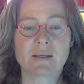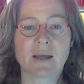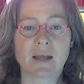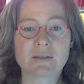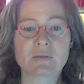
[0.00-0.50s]

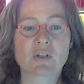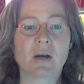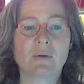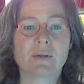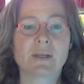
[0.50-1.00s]

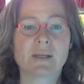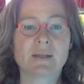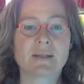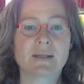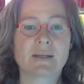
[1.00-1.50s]
anzuschauen, in
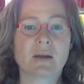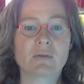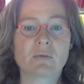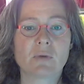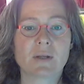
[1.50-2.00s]
denen
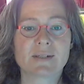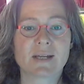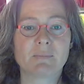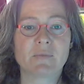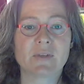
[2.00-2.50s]
Autoren tappen,